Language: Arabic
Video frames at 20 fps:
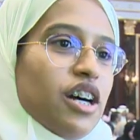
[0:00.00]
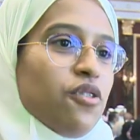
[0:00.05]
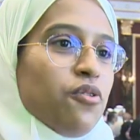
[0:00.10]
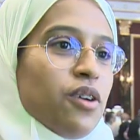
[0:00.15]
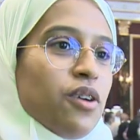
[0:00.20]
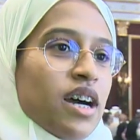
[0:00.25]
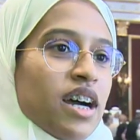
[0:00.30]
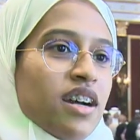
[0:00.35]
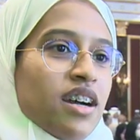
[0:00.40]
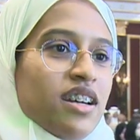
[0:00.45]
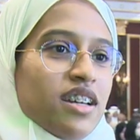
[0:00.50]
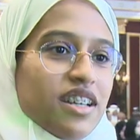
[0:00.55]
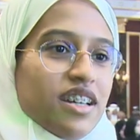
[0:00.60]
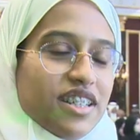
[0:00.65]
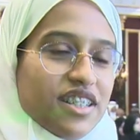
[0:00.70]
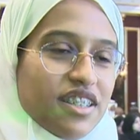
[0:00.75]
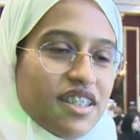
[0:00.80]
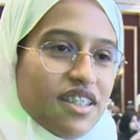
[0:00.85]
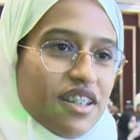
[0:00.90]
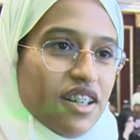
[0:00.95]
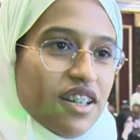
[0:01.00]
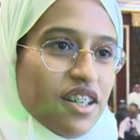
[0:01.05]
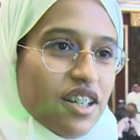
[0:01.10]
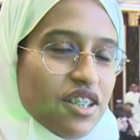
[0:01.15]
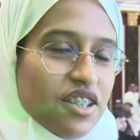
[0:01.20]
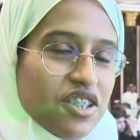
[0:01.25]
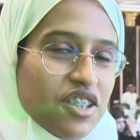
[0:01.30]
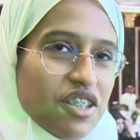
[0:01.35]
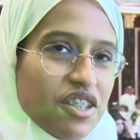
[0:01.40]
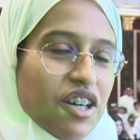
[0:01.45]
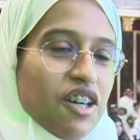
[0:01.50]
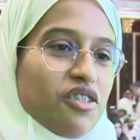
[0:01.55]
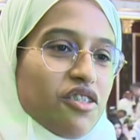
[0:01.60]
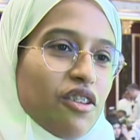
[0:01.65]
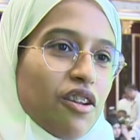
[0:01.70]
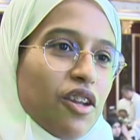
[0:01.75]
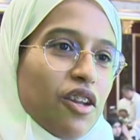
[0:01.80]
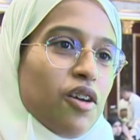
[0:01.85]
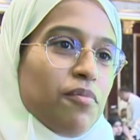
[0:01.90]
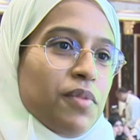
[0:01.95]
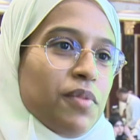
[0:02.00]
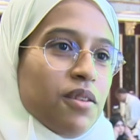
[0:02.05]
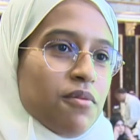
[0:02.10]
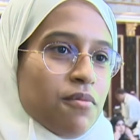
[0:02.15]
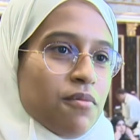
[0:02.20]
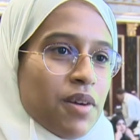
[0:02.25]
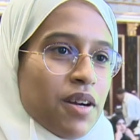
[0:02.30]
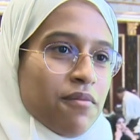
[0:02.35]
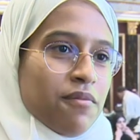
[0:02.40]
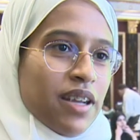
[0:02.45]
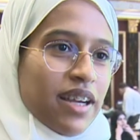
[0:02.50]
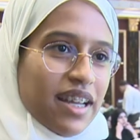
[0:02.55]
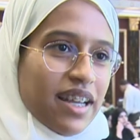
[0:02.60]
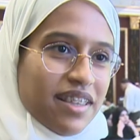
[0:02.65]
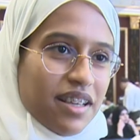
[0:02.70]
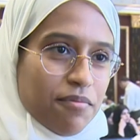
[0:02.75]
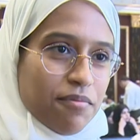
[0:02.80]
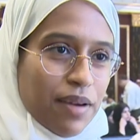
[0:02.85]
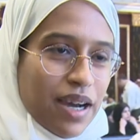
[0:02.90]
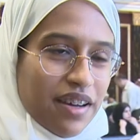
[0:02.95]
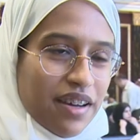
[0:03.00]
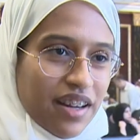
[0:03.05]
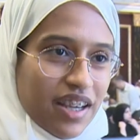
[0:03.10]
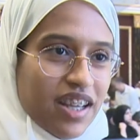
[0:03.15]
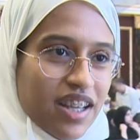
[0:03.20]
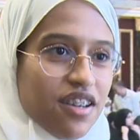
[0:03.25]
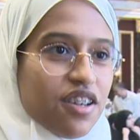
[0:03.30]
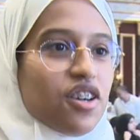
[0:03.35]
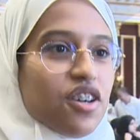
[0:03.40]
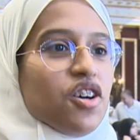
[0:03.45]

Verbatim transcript: واجتهاد طلاب مملكة البحرين